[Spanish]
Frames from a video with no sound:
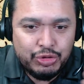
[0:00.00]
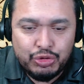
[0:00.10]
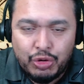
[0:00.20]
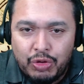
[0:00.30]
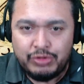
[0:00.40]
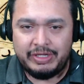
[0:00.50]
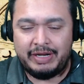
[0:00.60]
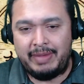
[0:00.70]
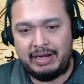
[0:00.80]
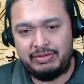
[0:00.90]
todos sus
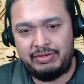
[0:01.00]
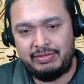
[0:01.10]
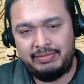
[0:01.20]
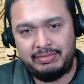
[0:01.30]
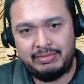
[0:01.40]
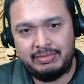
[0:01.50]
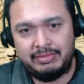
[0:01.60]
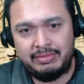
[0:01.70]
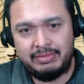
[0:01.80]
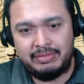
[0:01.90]
hermanos.
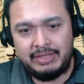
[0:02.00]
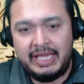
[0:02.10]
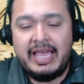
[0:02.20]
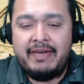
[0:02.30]
Y